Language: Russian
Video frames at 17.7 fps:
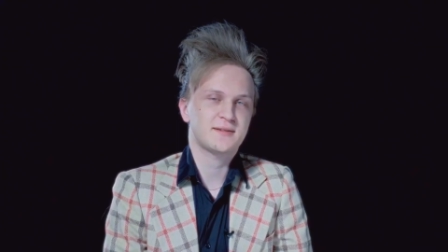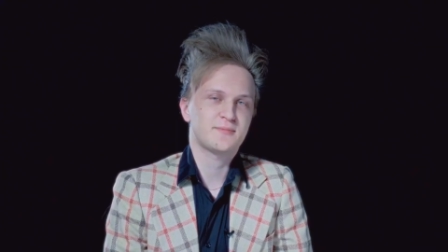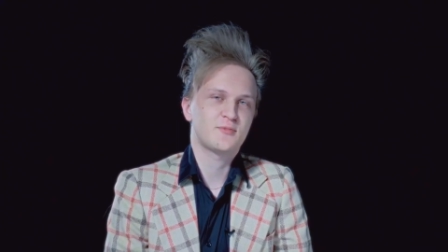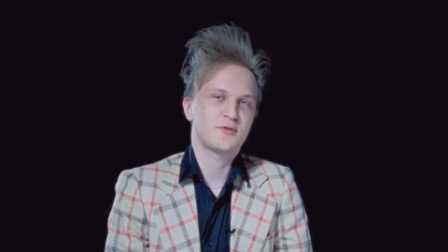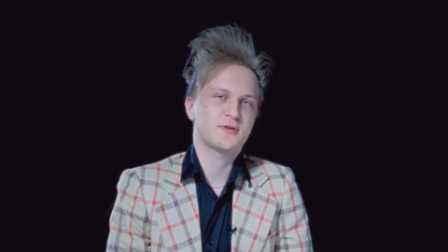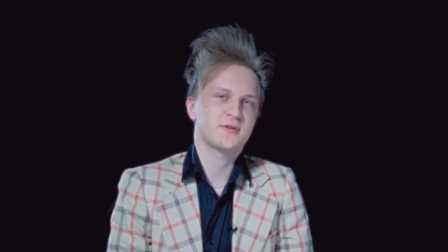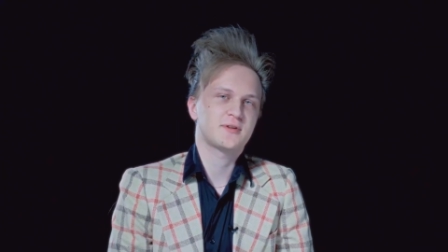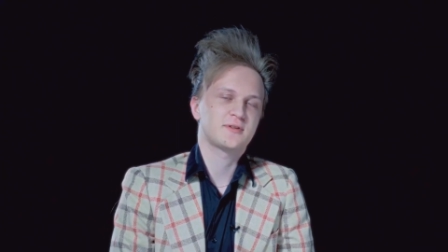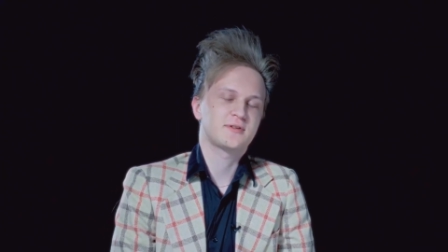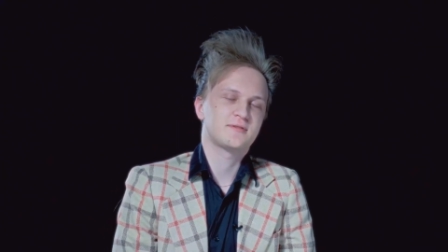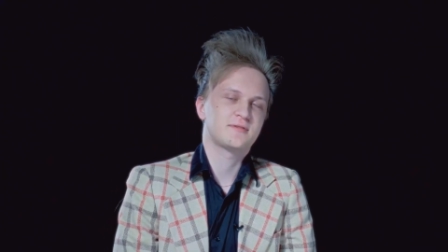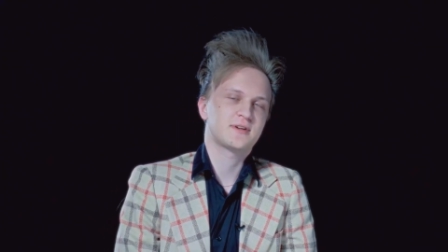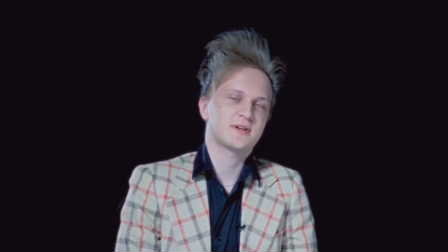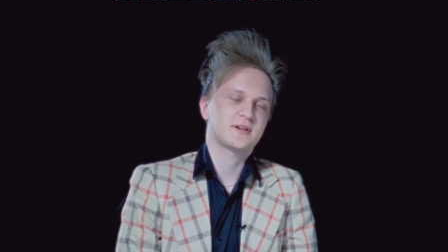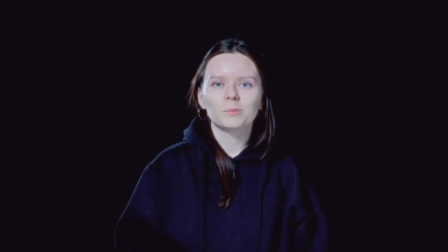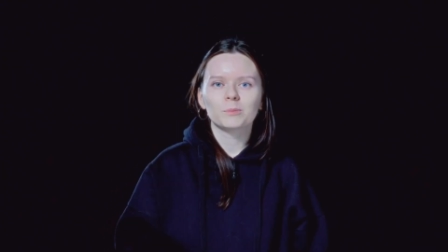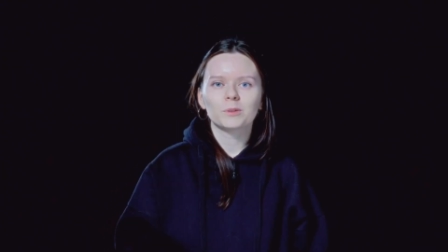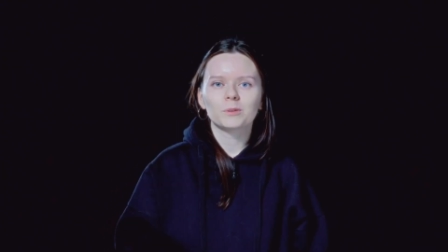Победители
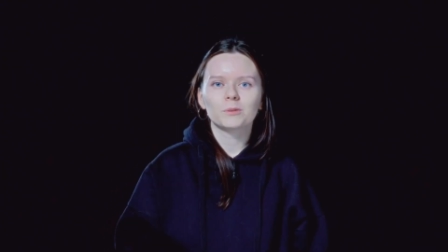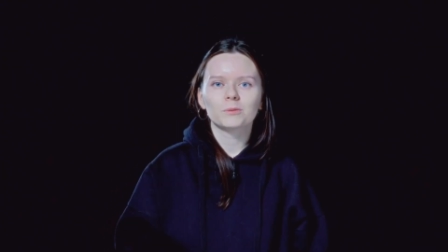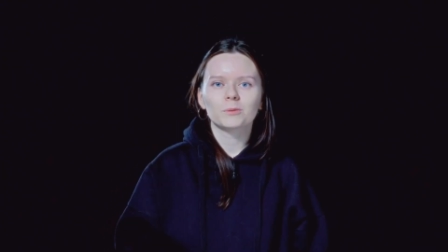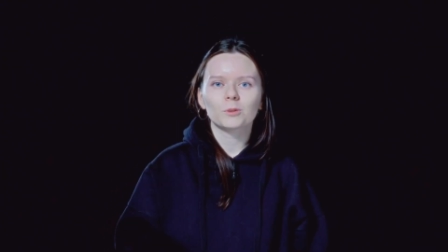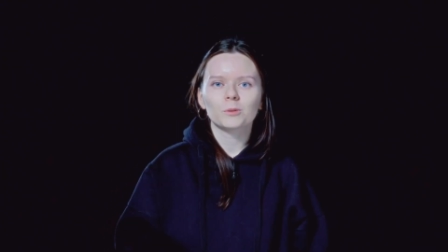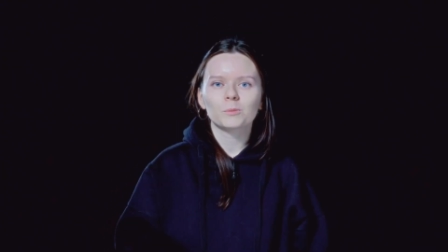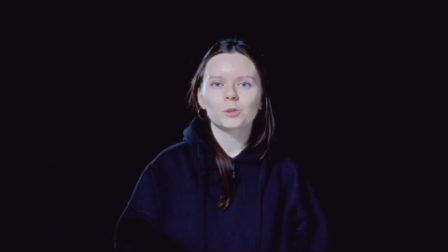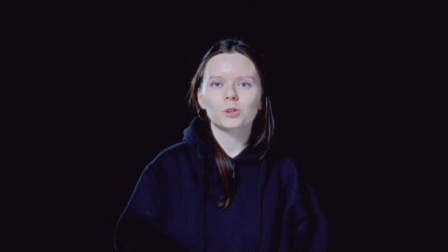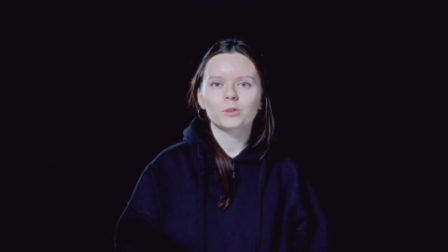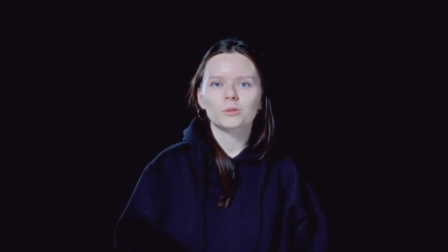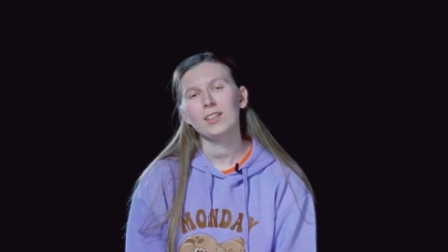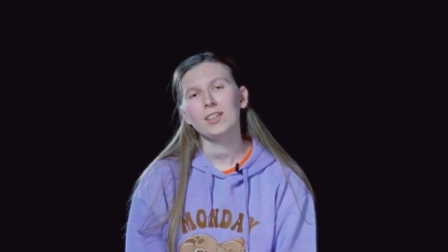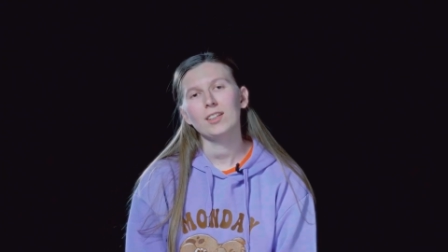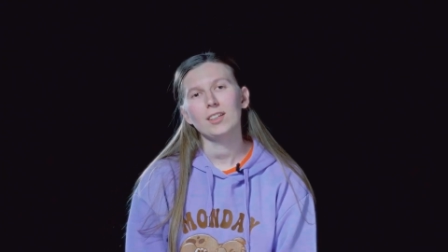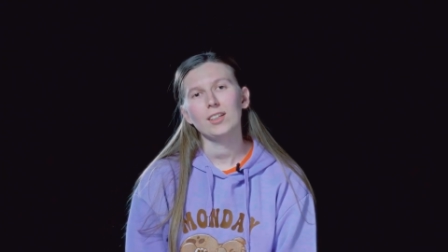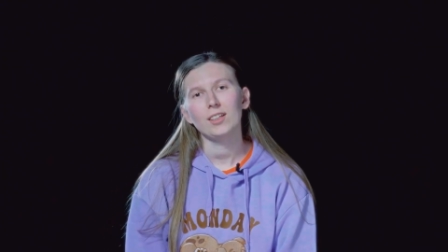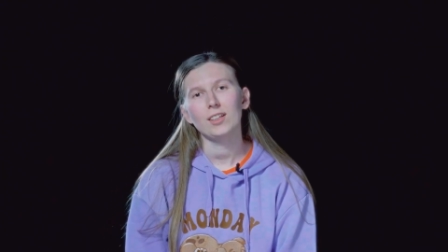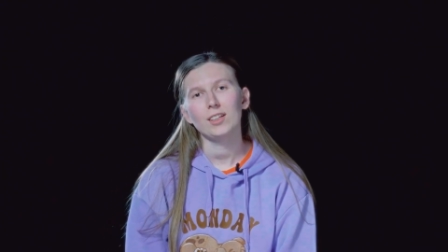первого этапа фестиваля
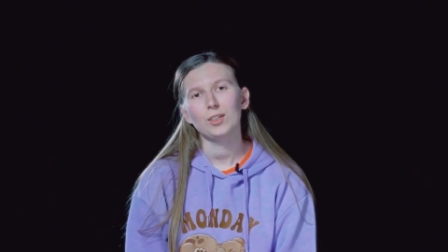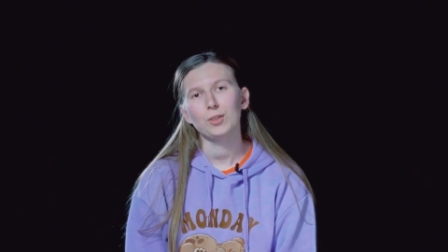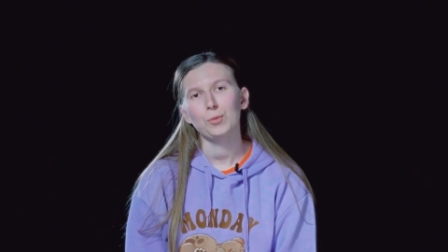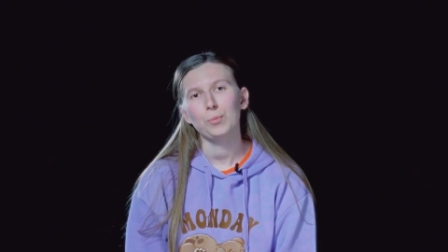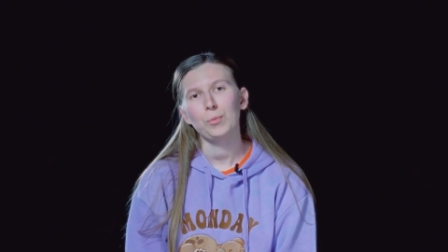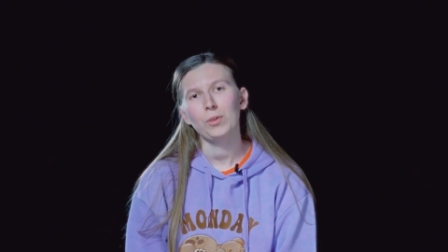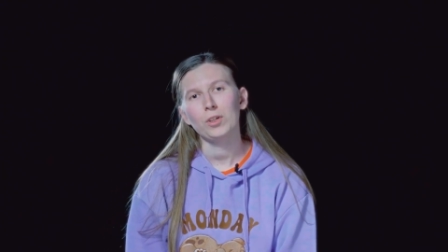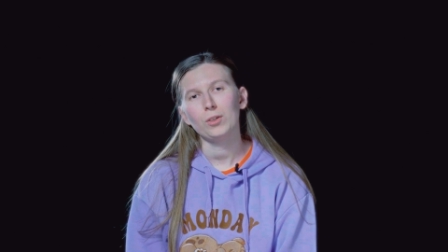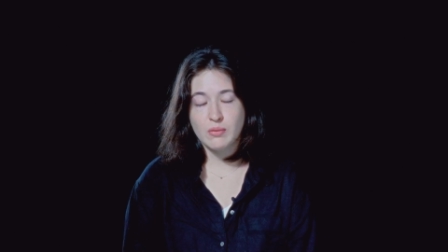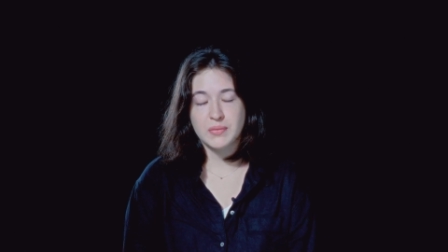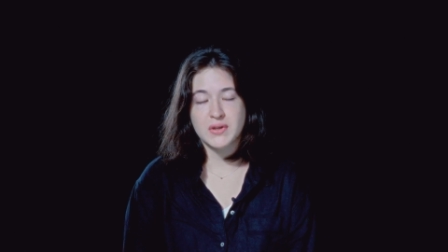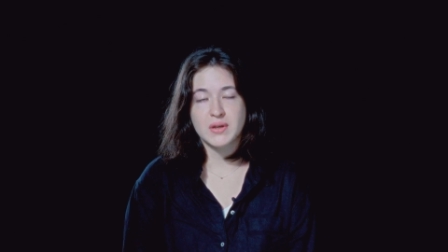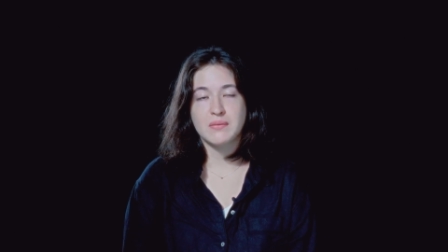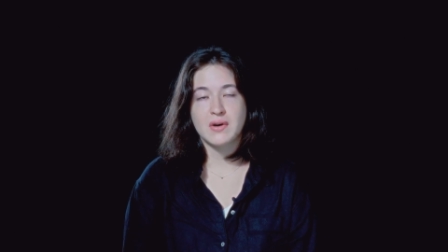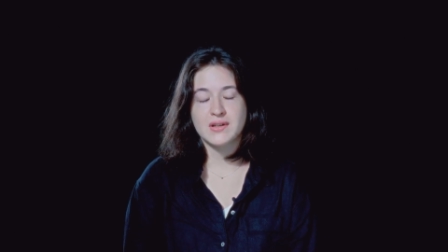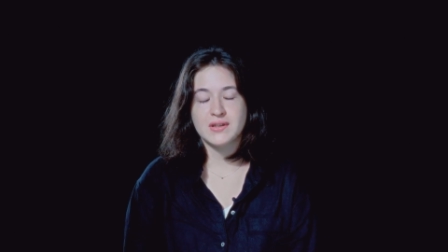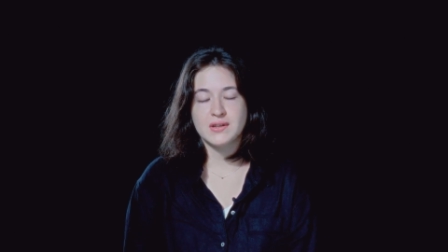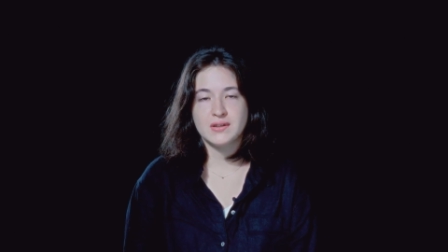«Питер Кит» будут
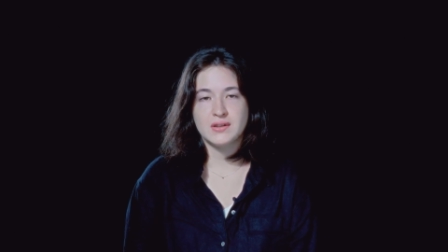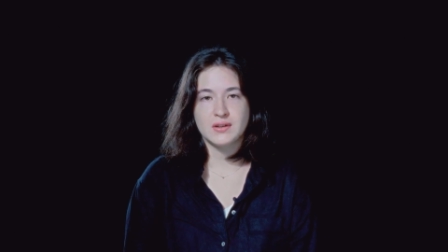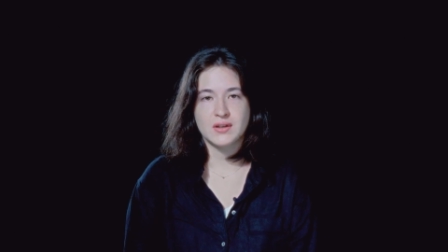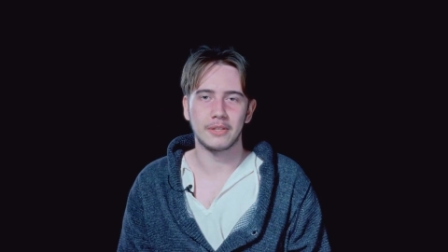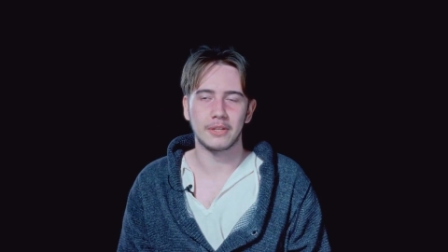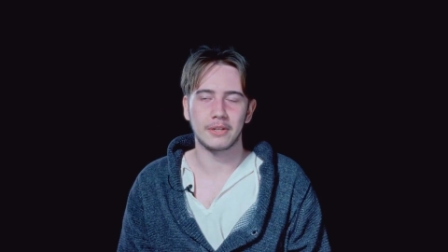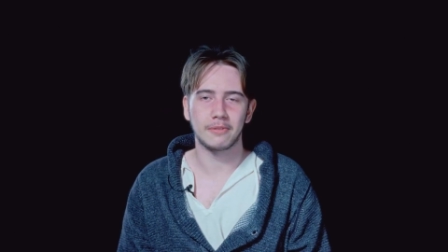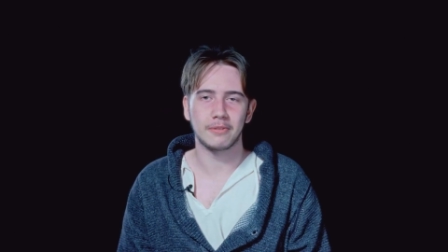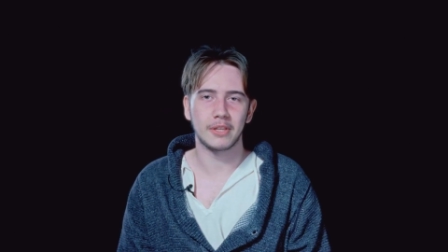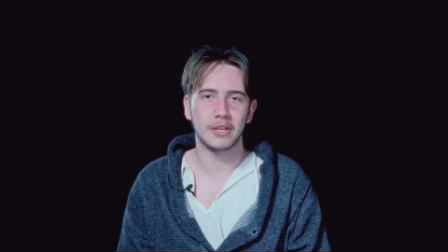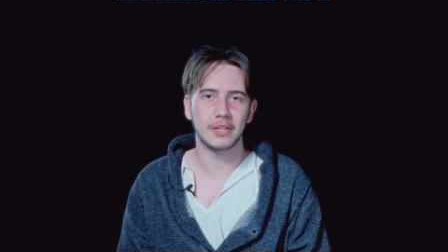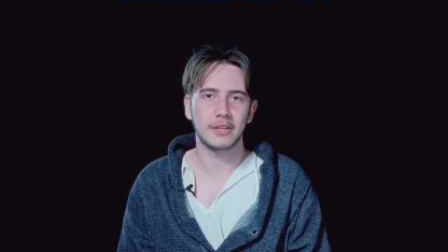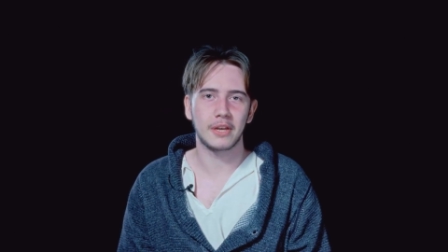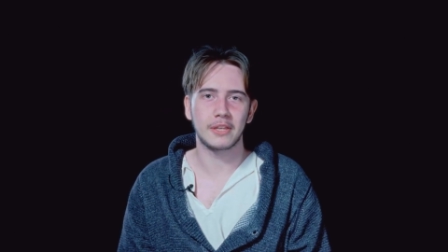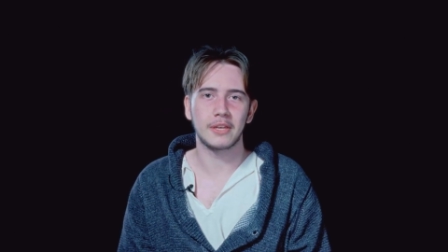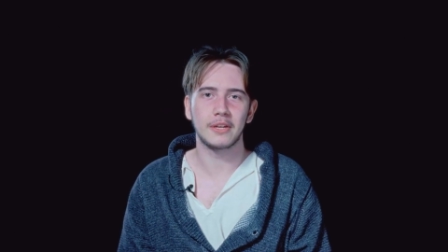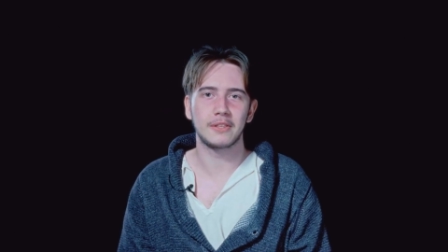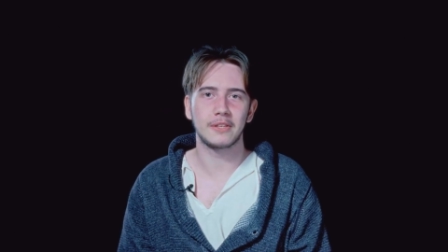соревноваться с представителями иностранных